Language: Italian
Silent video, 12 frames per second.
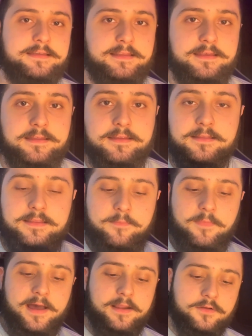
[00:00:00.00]
di De
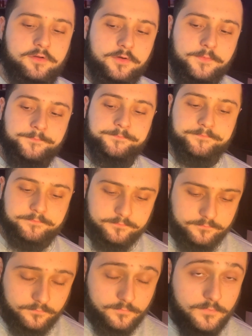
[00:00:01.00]
Marco.
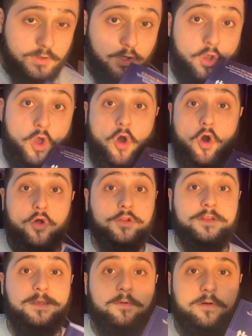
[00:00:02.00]

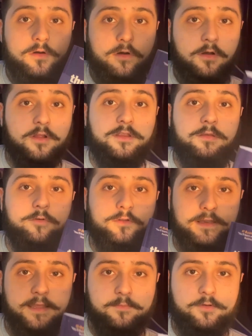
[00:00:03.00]
Ottimo, ottimo
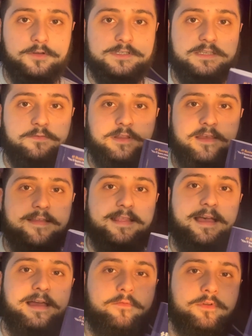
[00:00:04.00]
libro se vuoi
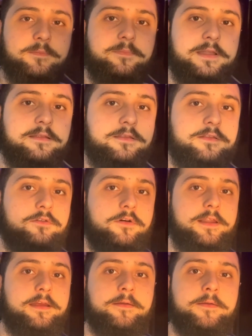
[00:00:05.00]
diventare un
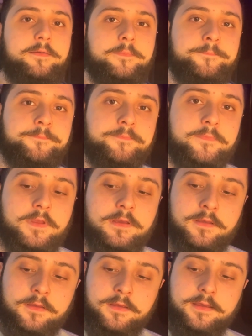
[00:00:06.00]
imprenditore.
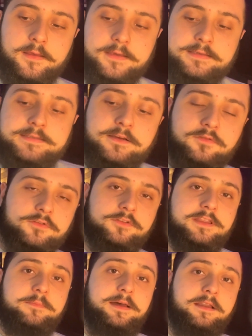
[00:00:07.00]
Secondo
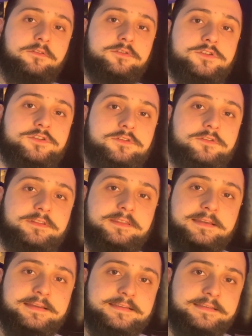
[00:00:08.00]
De Marco ci sono
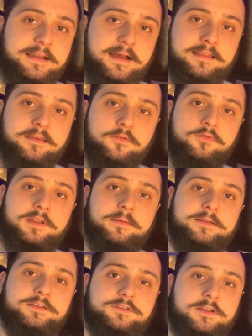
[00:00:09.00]
tre strade in cui le
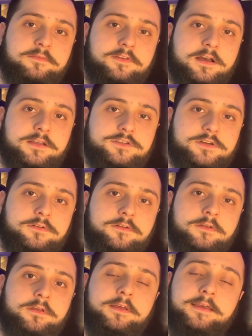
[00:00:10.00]
persone viaggiano.
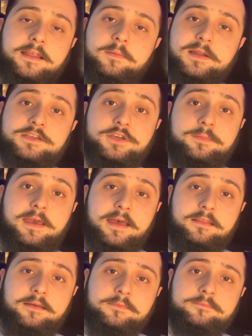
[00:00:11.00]
Il
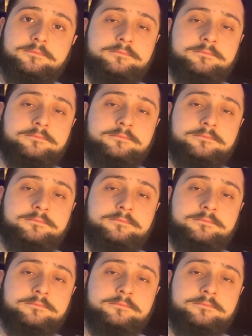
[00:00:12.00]
marciapiede,